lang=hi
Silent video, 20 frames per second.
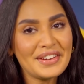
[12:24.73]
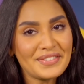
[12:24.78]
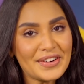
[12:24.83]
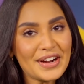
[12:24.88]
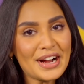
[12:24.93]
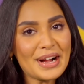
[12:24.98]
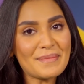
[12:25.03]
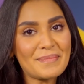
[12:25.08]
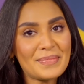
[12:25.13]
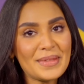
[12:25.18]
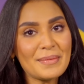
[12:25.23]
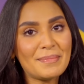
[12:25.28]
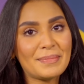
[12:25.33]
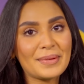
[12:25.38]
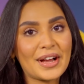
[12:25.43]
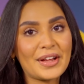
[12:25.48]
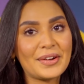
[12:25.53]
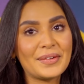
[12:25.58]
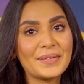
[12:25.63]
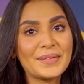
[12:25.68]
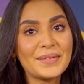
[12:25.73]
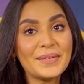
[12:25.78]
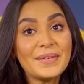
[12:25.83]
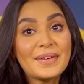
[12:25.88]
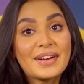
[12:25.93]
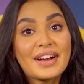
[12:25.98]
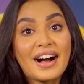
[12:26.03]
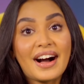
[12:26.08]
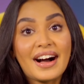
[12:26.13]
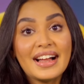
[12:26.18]
वो अपने प्यारों को
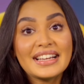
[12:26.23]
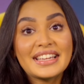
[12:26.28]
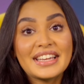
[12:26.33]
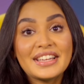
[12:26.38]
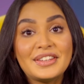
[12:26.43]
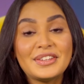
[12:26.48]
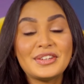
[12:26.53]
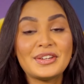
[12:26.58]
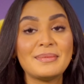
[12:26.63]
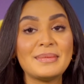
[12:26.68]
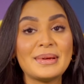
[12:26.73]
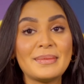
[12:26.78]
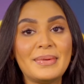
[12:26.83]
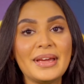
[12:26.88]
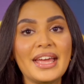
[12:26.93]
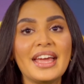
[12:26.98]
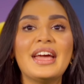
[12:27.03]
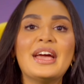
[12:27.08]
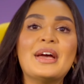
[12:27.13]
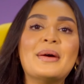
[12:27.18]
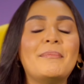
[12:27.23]
काल के दिनों में भी